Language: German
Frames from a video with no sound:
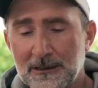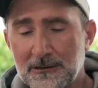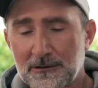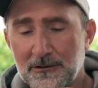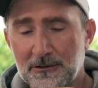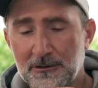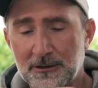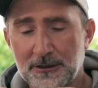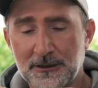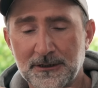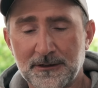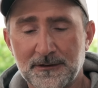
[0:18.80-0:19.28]

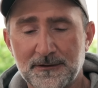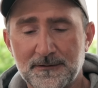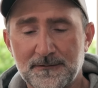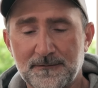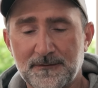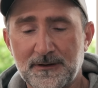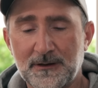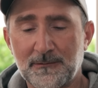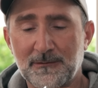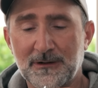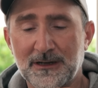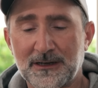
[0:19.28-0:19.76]
und
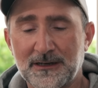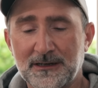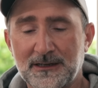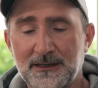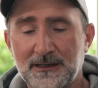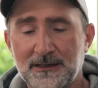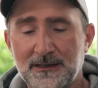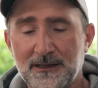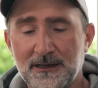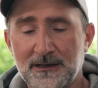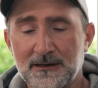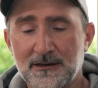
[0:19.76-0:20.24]
wie man
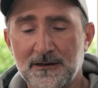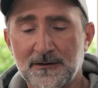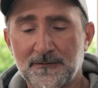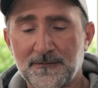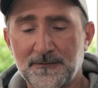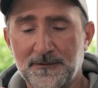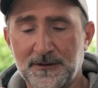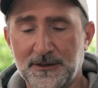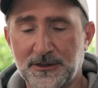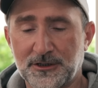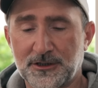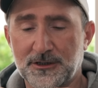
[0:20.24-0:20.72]
die Dinger
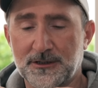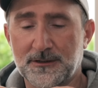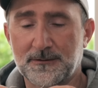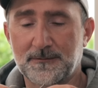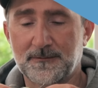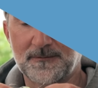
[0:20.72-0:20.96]
fischt.